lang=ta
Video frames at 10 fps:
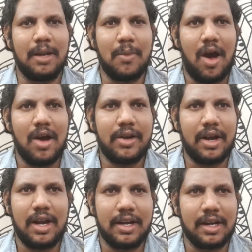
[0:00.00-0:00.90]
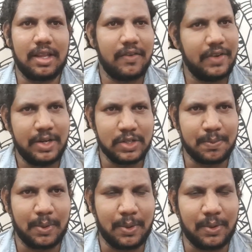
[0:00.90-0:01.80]
நம்ம ஆர்ட் ரிலேட்டடாக தான்
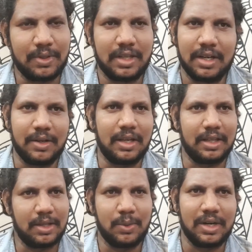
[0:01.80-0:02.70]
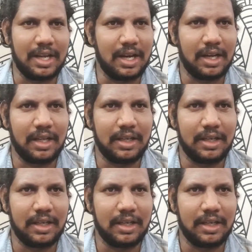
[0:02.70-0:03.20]
வீடியோஸ் போடுறோம் தட் அதாவது உங்களுக்கு